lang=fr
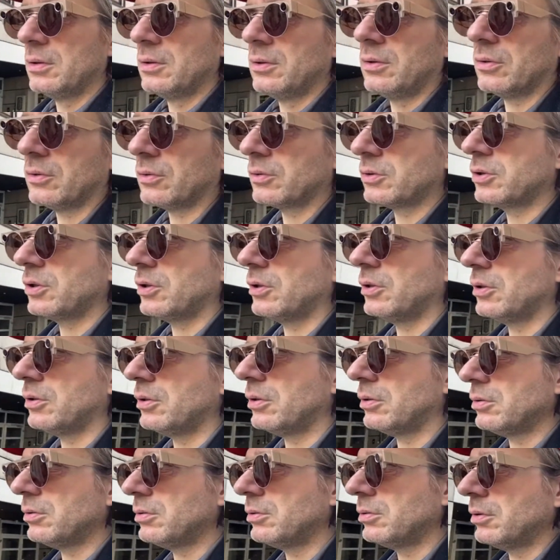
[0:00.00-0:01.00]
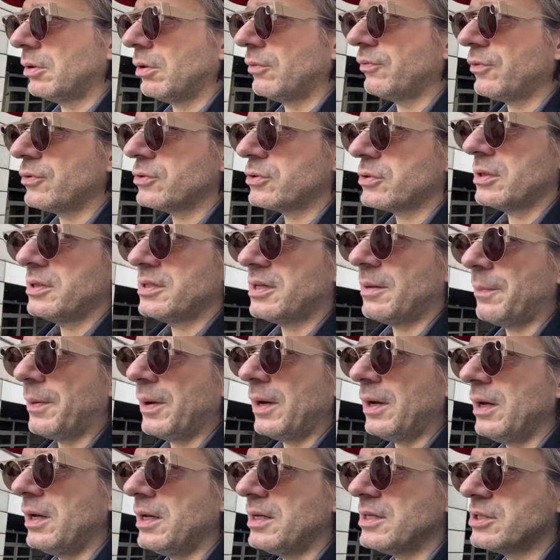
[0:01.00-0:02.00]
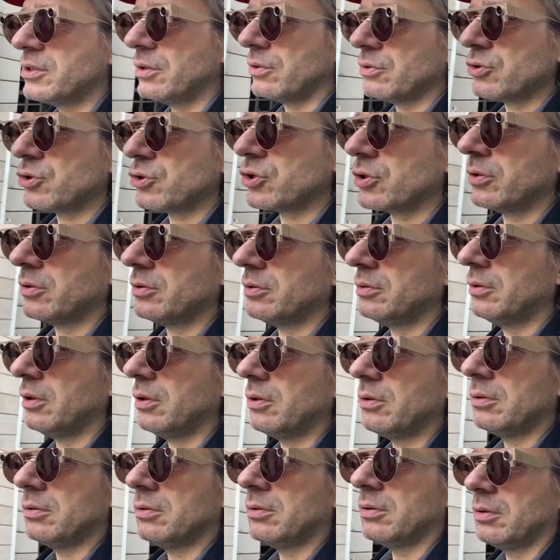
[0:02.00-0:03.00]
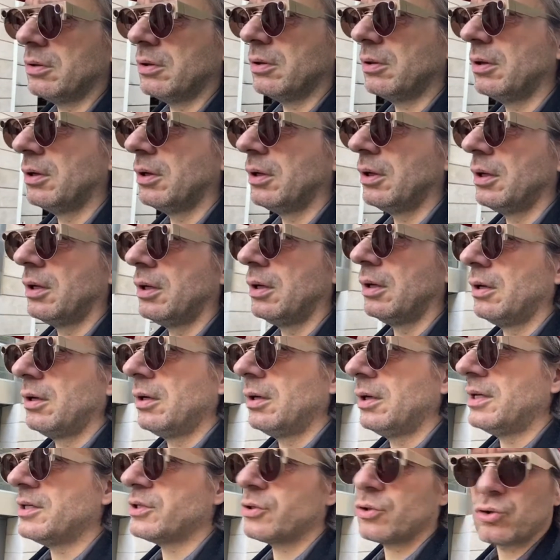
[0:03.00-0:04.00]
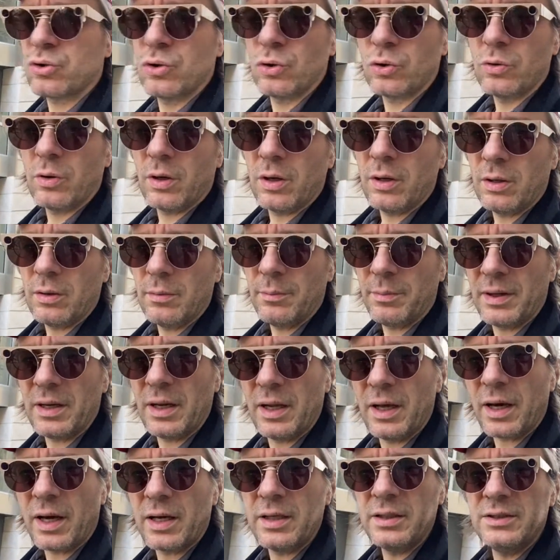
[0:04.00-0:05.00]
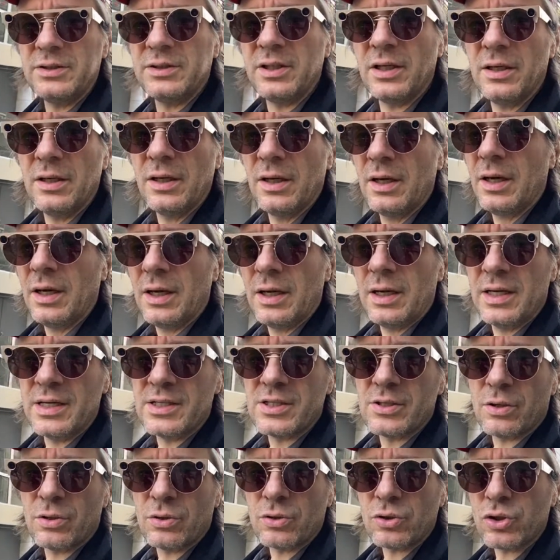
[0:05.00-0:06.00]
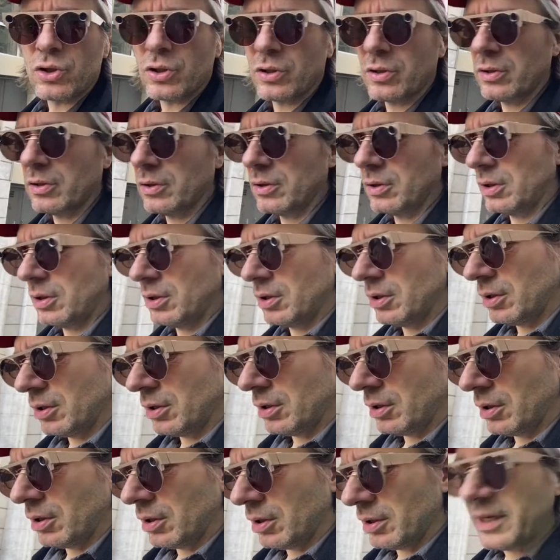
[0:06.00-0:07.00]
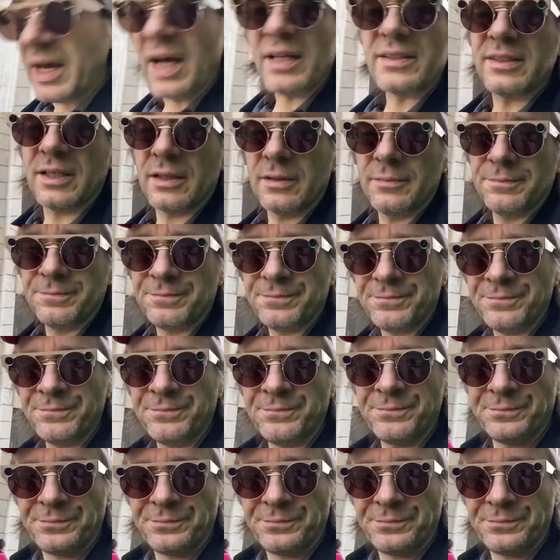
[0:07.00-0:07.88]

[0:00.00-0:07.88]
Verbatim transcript: Donc en France, on les appelle les anges, non Les anges de quoi Pas de la réalité. Les anges gardiens. Hmm.